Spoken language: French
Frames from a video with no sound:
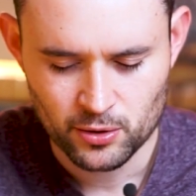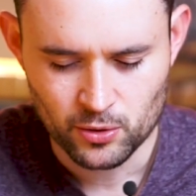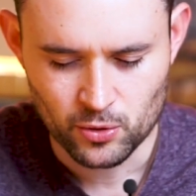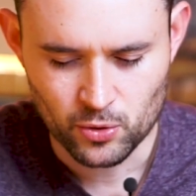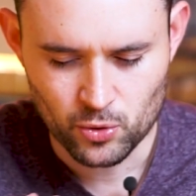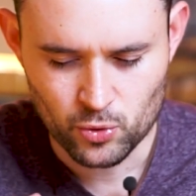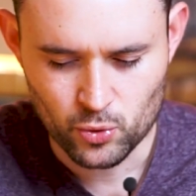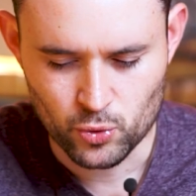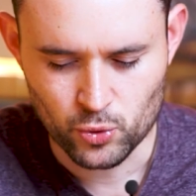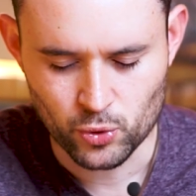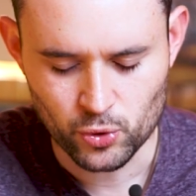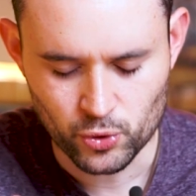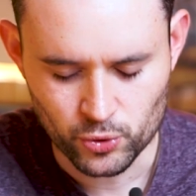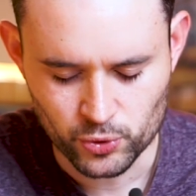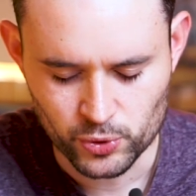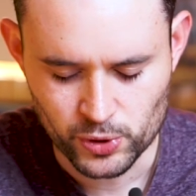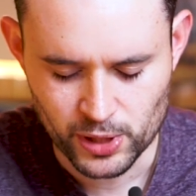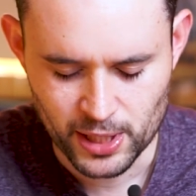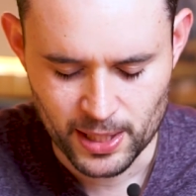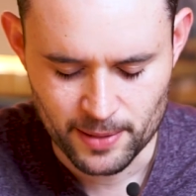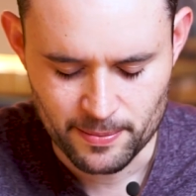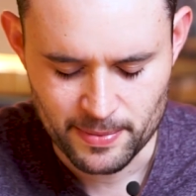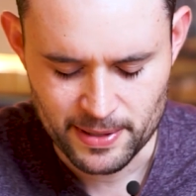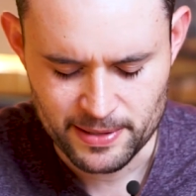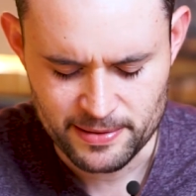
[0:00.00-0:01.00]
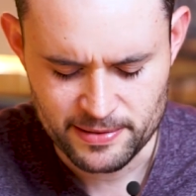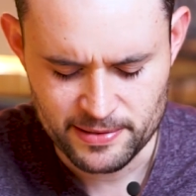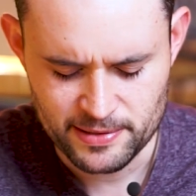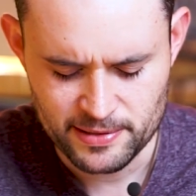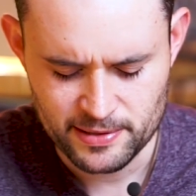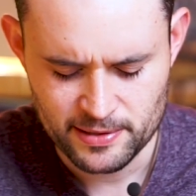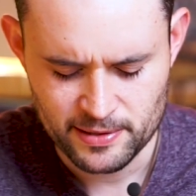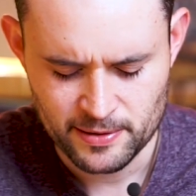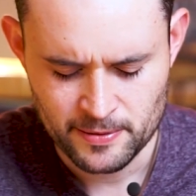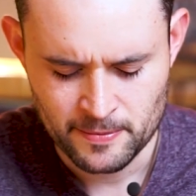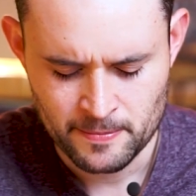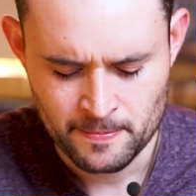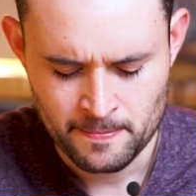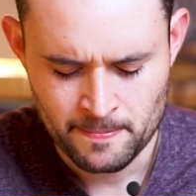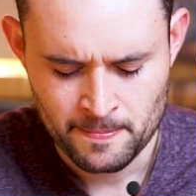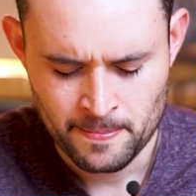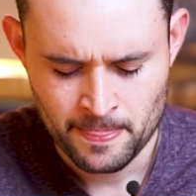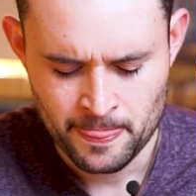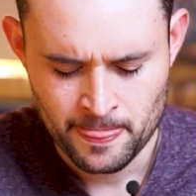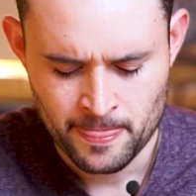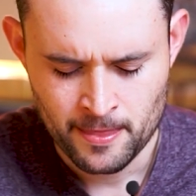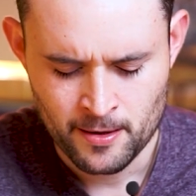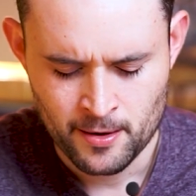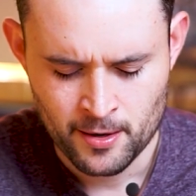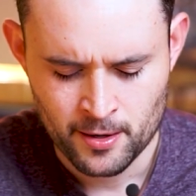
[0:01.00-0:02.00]
au cours de la messe.
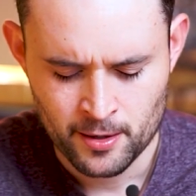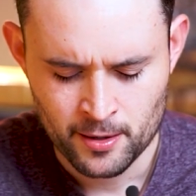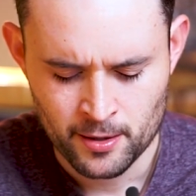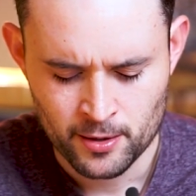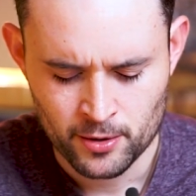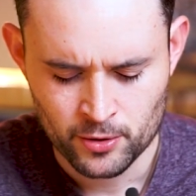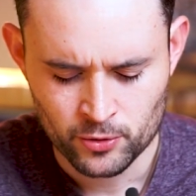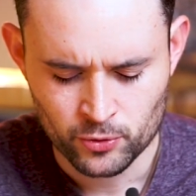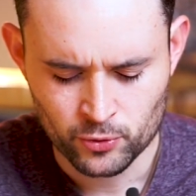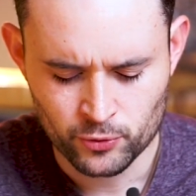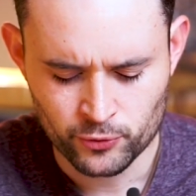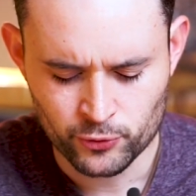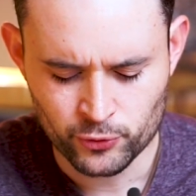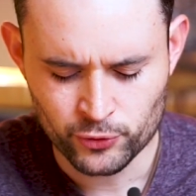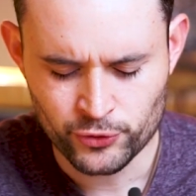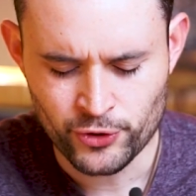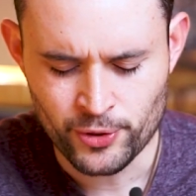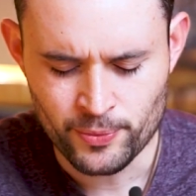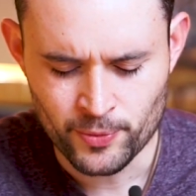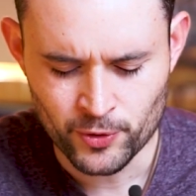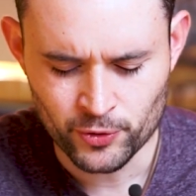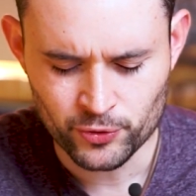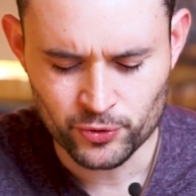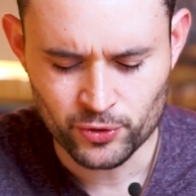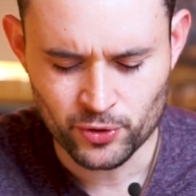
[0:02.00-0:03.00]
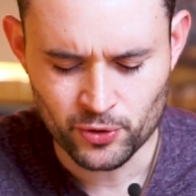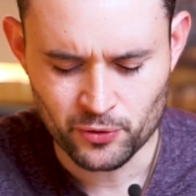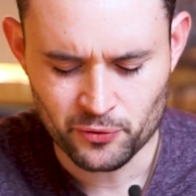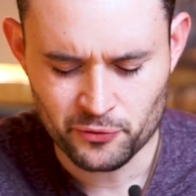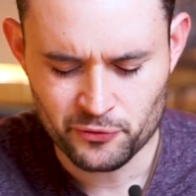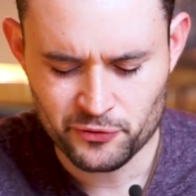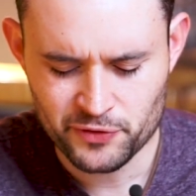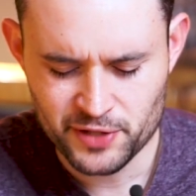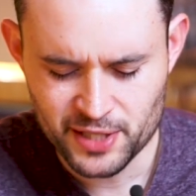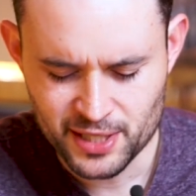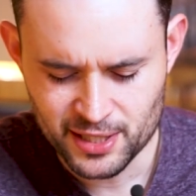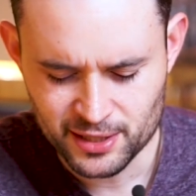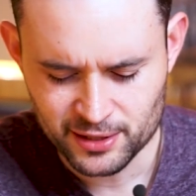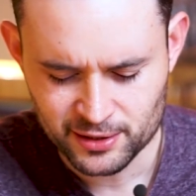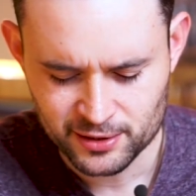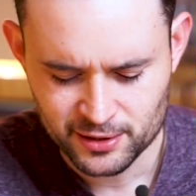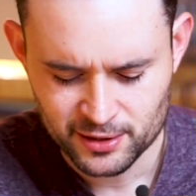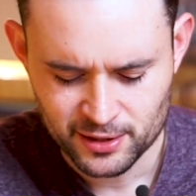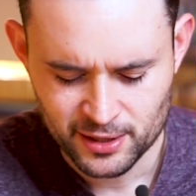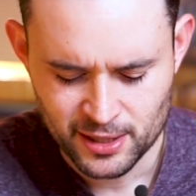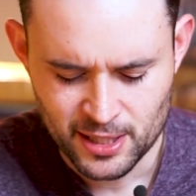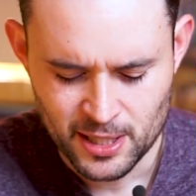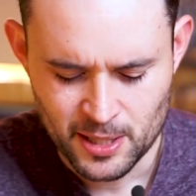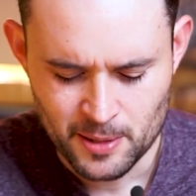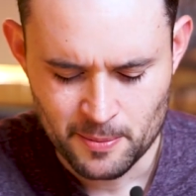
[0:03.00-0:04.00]
Nous vous demandons, viens
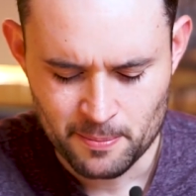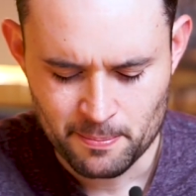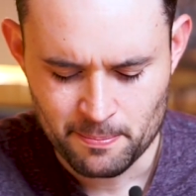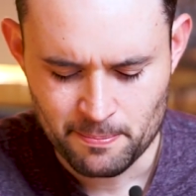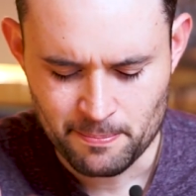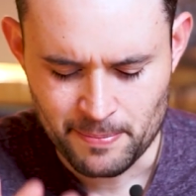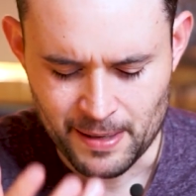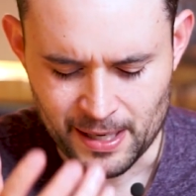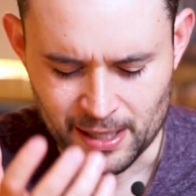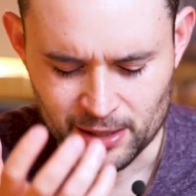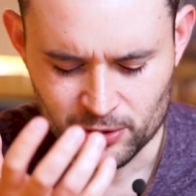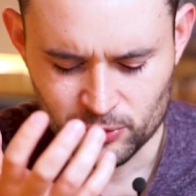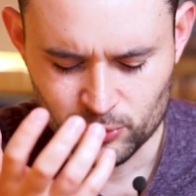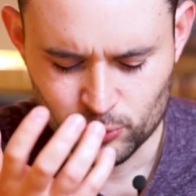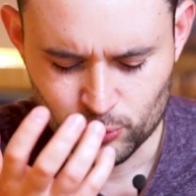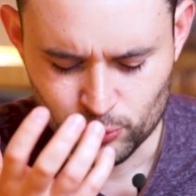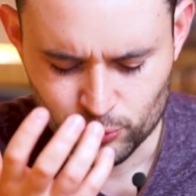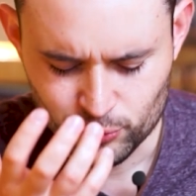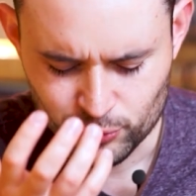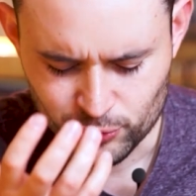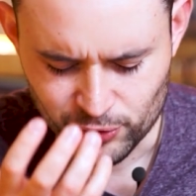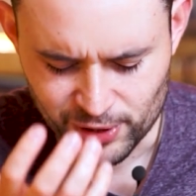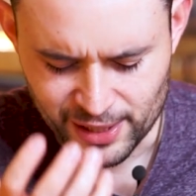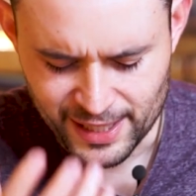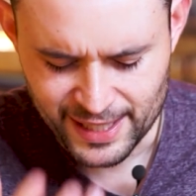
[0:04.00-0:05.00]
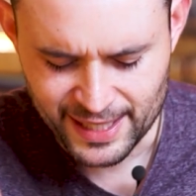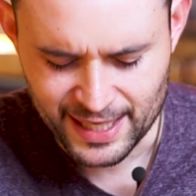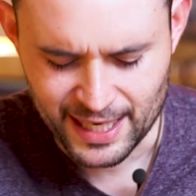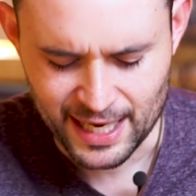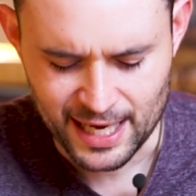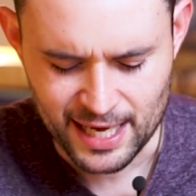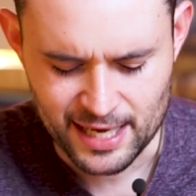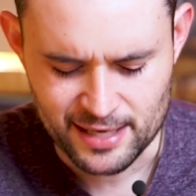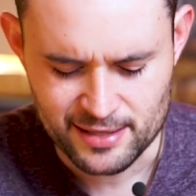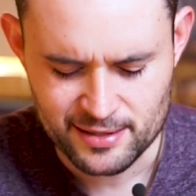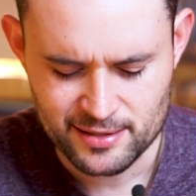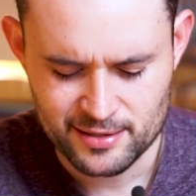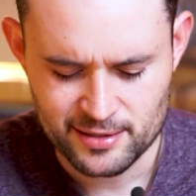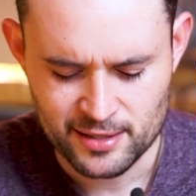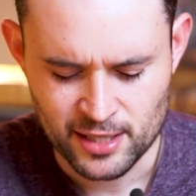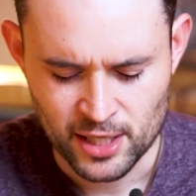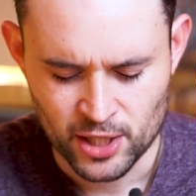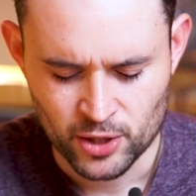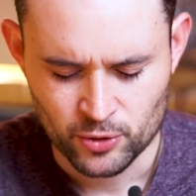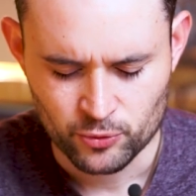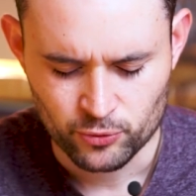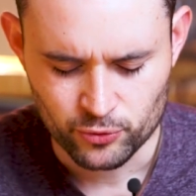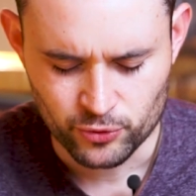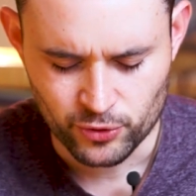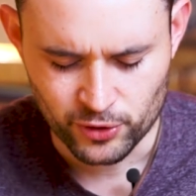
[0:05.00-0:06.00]
par toutes les grâces,
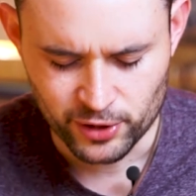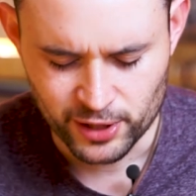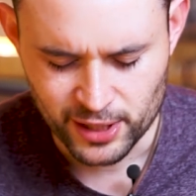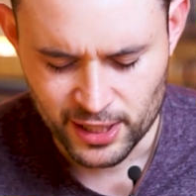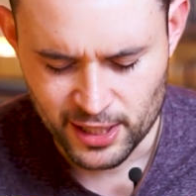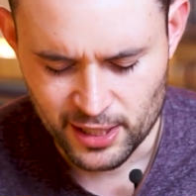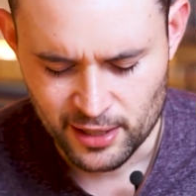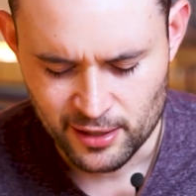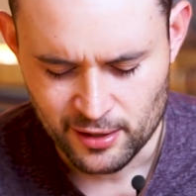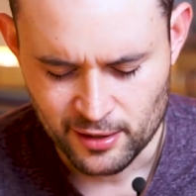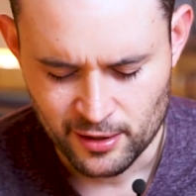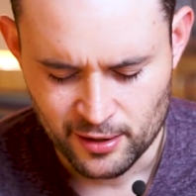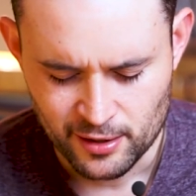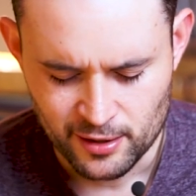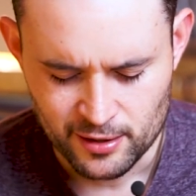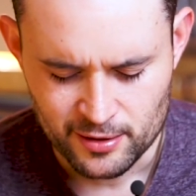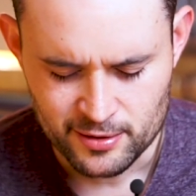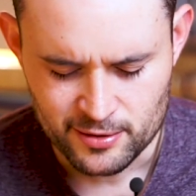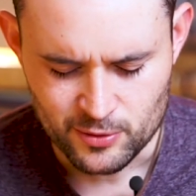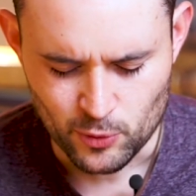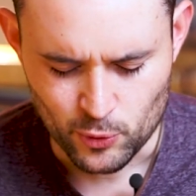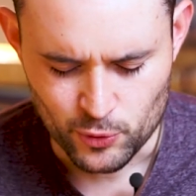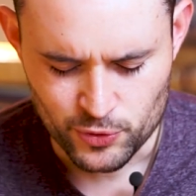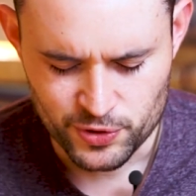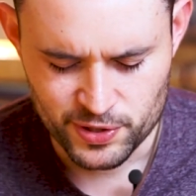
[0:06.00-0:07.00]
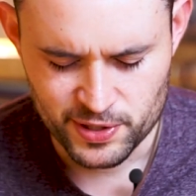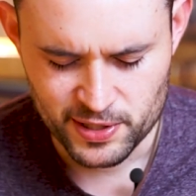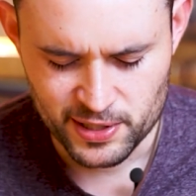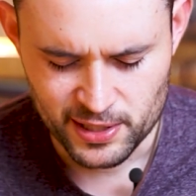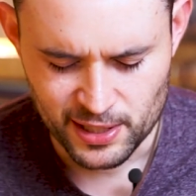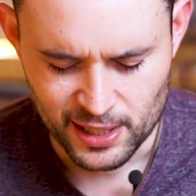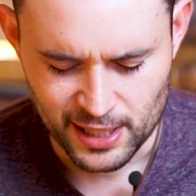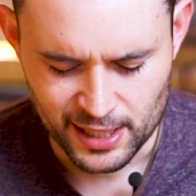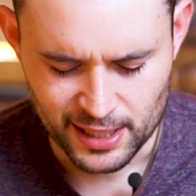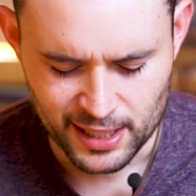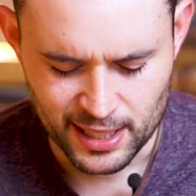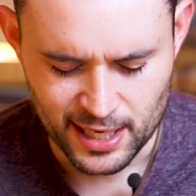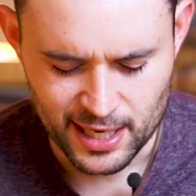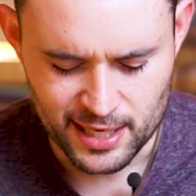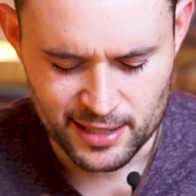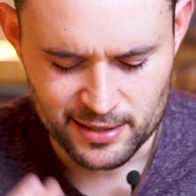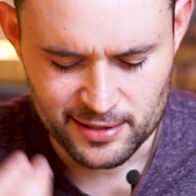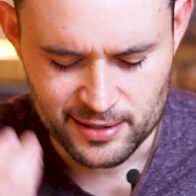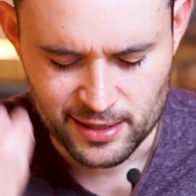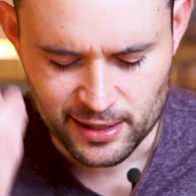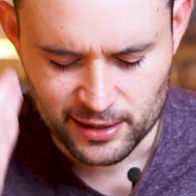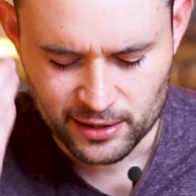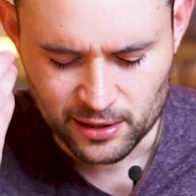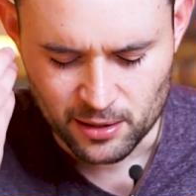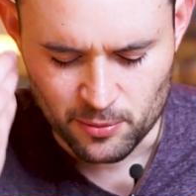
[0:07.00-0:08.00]
donner aussi la
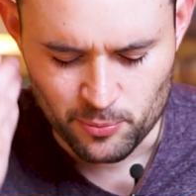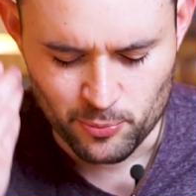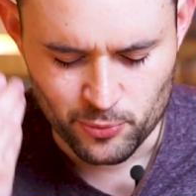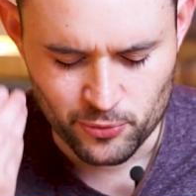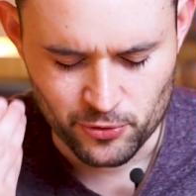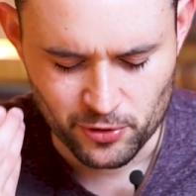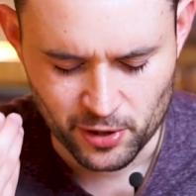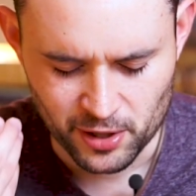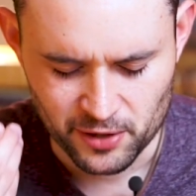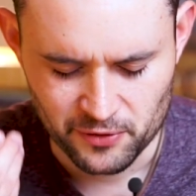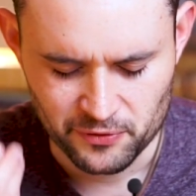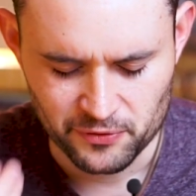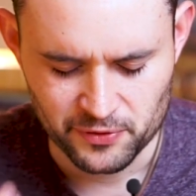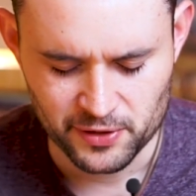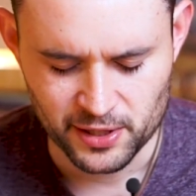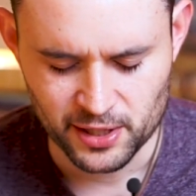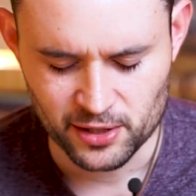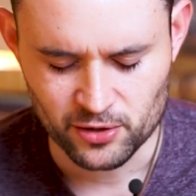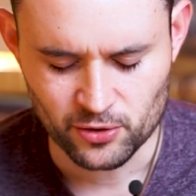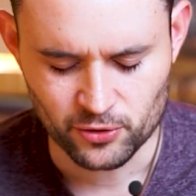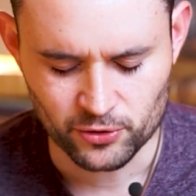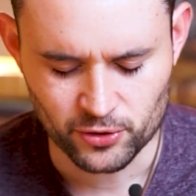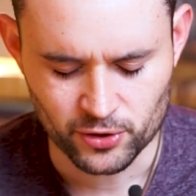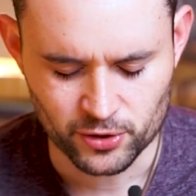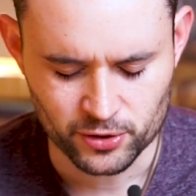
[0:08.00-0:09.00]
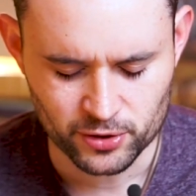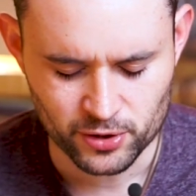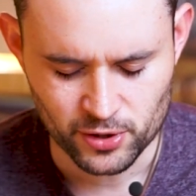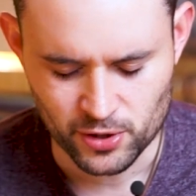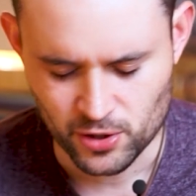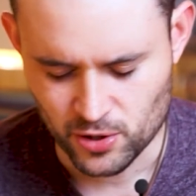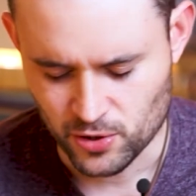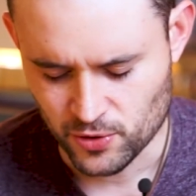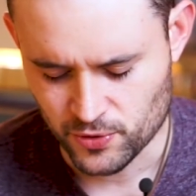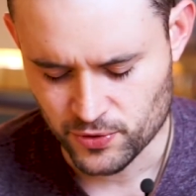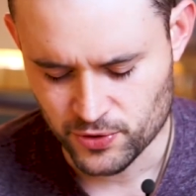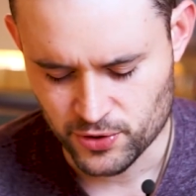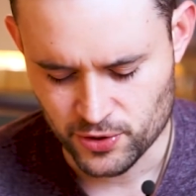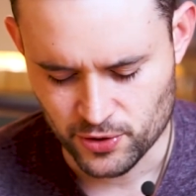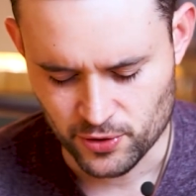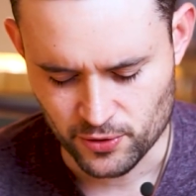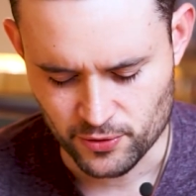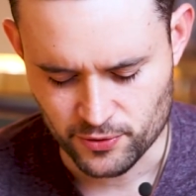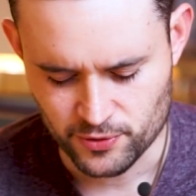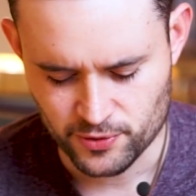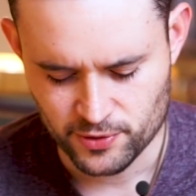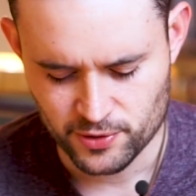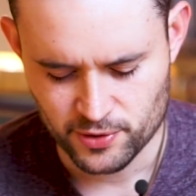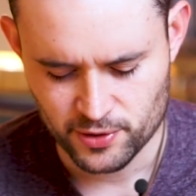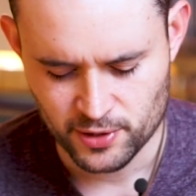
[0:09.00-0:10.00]
grâce d'être purifié dans notre
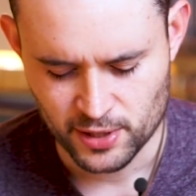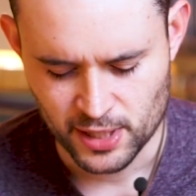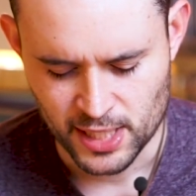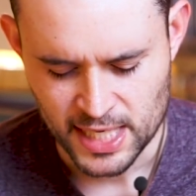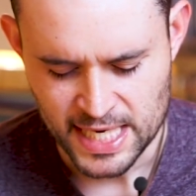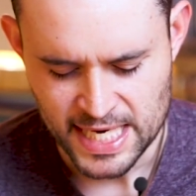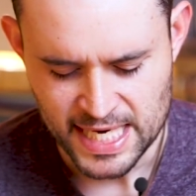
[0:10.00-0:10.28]
conscience.